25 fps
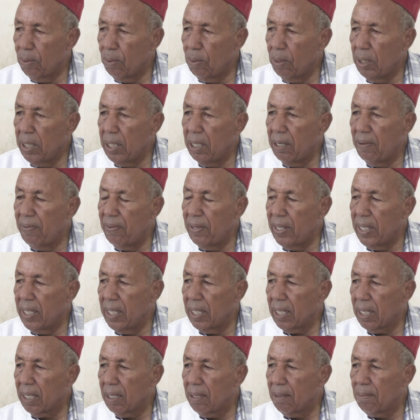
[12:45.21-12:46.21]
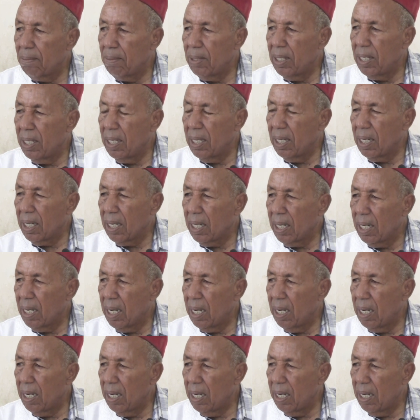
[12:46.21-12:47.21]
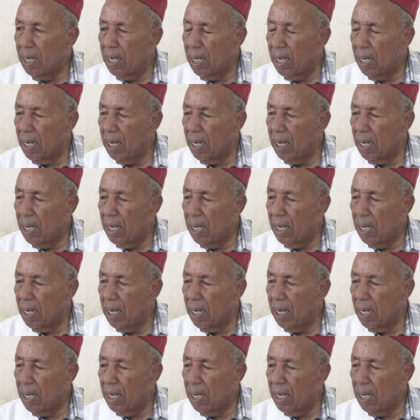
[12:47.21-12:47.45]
وعندنا فريق من كل